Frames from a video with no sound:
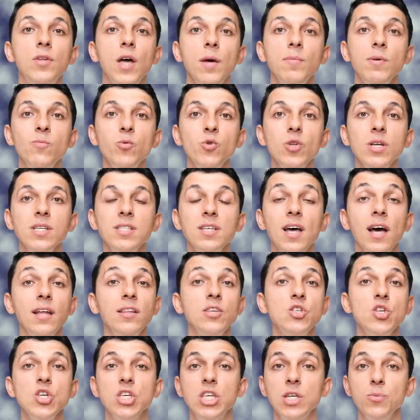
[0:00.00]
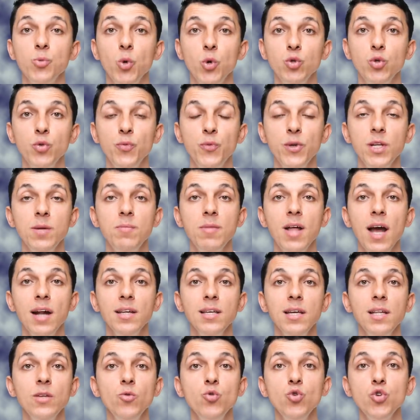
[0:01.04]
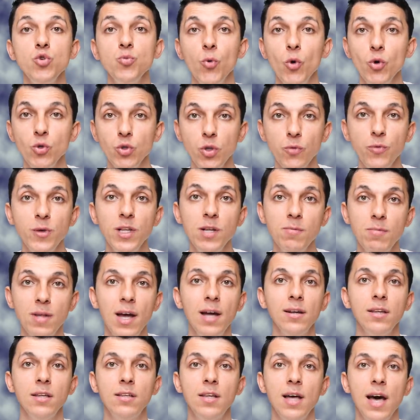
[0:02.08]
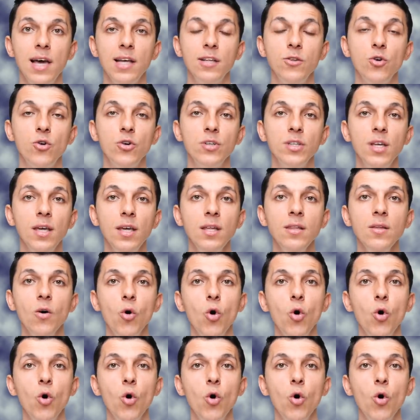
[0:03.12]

Tabi buna sadece 2 boyutlu filmler değil 3 boyutlu filmler de dahil Dubai'de örneğin.